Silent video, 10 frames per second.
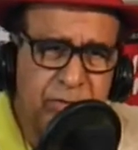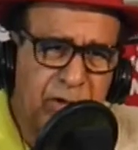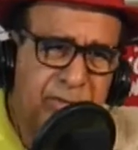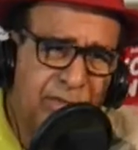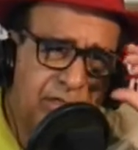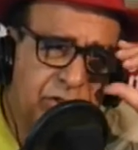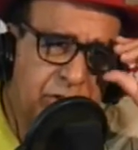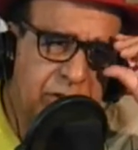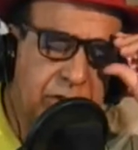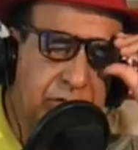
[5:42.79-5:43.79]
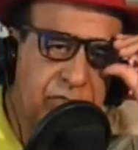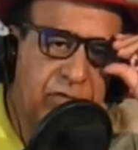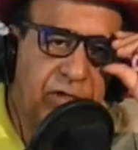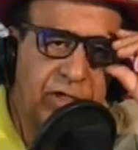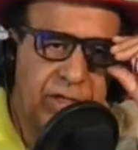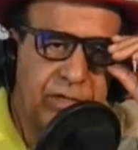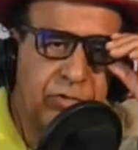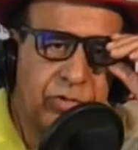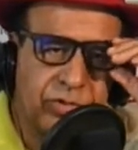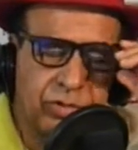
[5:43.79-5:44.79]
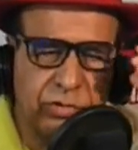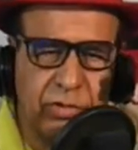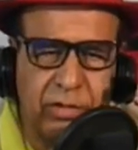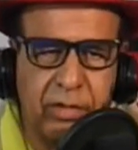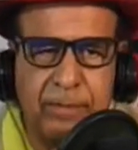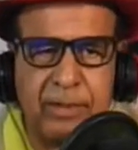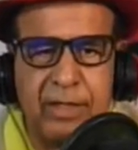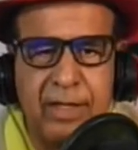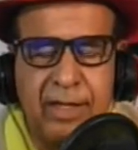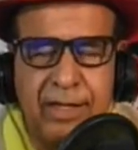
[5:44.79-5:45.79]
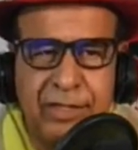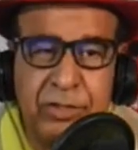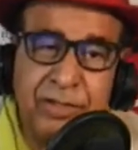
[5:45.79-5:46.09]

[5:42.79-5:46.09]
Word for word: parmi les gens que je voyais de temps en temps, après les gens